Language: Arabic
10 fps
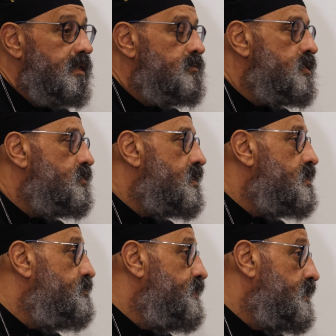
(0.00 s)
يمشي ورا
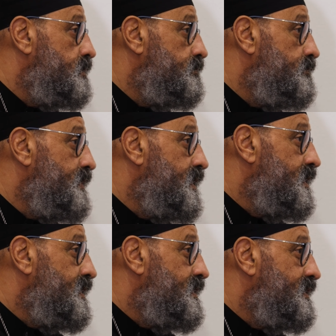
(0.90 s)
ربنا آه.